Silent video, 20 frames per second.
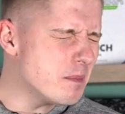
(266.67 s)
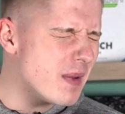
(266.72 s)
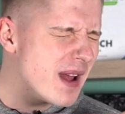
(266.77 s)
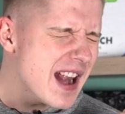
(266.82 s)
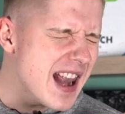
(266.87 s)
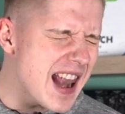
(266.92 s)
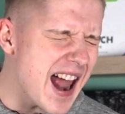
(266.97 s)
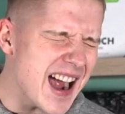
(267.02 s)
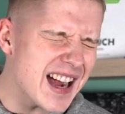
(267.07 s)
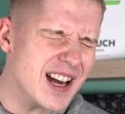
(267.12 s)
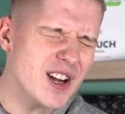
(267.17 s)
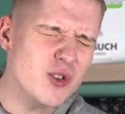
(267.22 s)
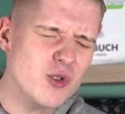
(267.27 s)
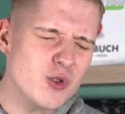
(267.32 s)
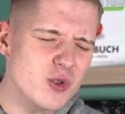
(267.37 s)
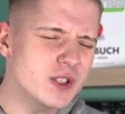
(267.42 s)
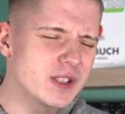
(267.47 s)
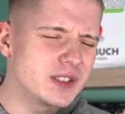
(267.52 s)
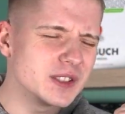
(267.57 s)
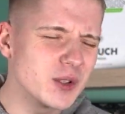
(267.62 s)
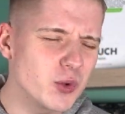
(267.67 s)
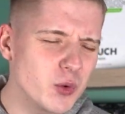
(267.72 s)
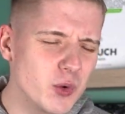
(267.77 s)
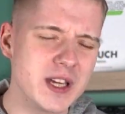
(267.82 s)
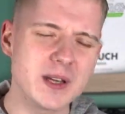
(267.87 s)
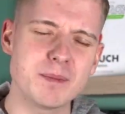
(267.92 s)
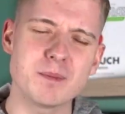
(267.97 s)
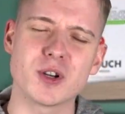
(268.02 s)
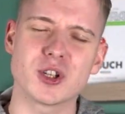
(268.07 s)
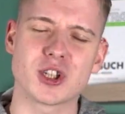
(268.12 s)
belanglosen
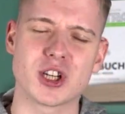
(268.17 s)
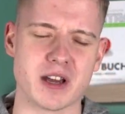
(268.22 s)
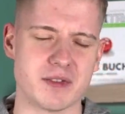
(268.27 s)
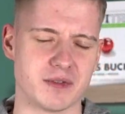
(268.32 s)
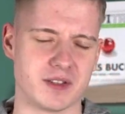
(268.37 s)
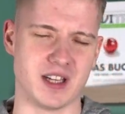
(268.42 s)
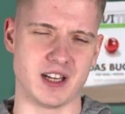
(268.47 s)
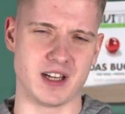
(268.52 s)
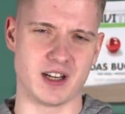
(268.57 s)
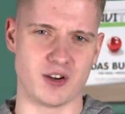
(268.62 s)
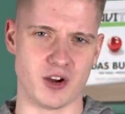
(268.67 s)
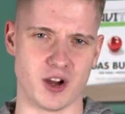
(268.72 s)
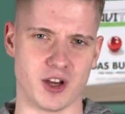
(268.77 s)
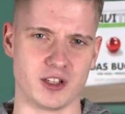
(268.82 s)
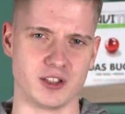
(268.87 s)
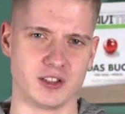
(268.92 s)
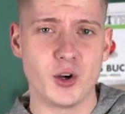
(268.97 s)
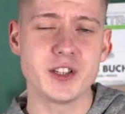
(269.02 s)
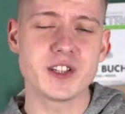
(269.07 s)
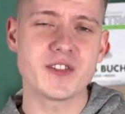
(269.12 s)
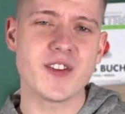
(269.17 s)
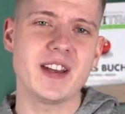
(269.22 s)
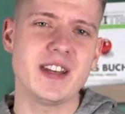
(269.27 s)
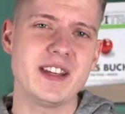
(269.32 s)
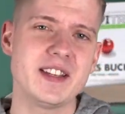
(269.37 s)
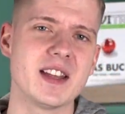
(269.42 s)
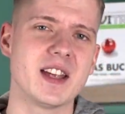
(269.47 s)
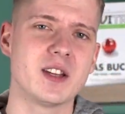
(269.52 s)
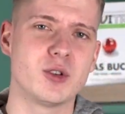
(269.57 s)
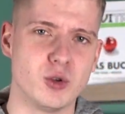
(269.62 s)
Tweet beschäftigen können. Und zwar
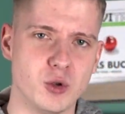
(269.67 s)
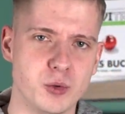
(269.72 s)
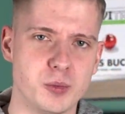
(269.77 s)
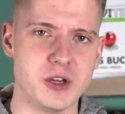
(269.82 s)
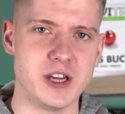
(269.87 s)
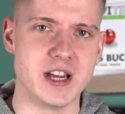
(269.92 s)
dieser Typ